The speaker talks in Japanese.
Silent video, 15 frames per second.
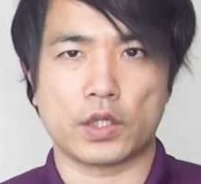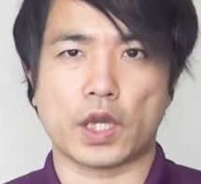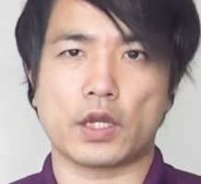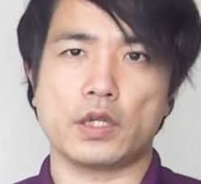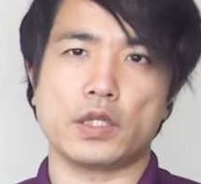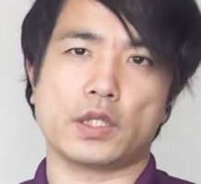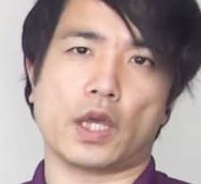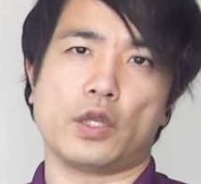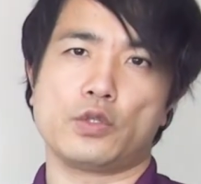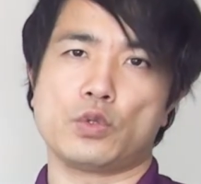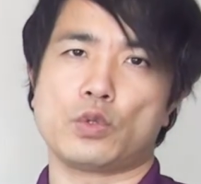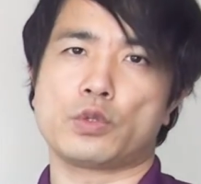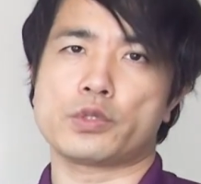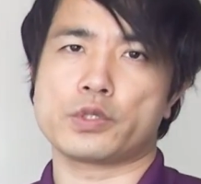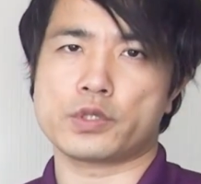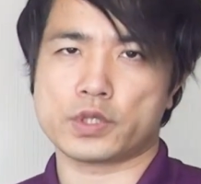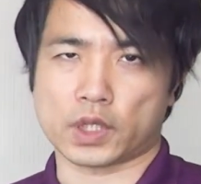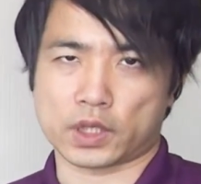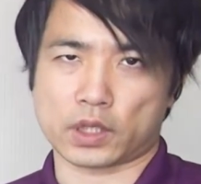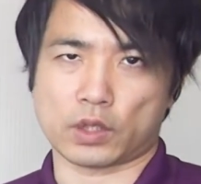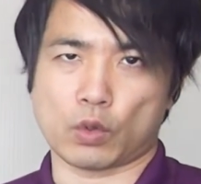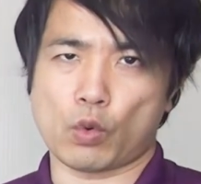逆に体調を崩す
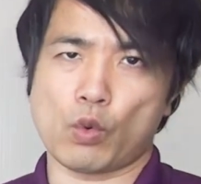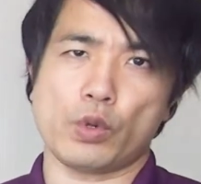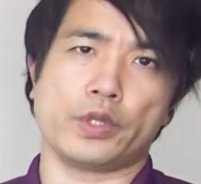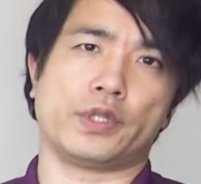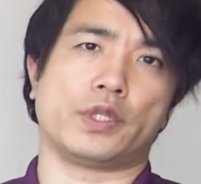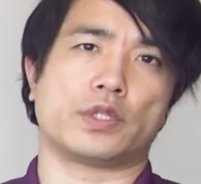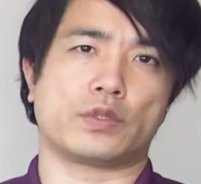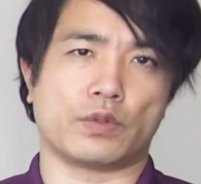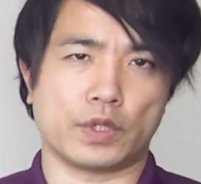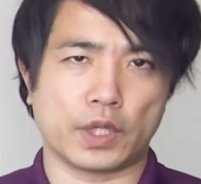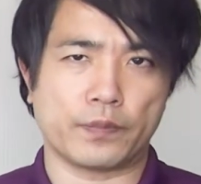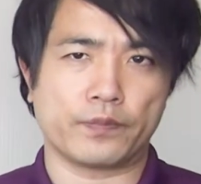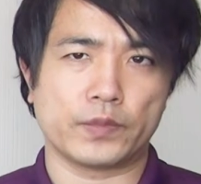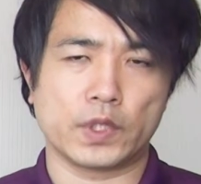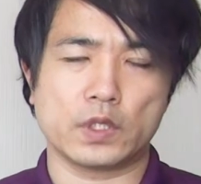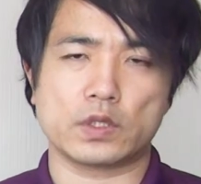方って多いんですよね。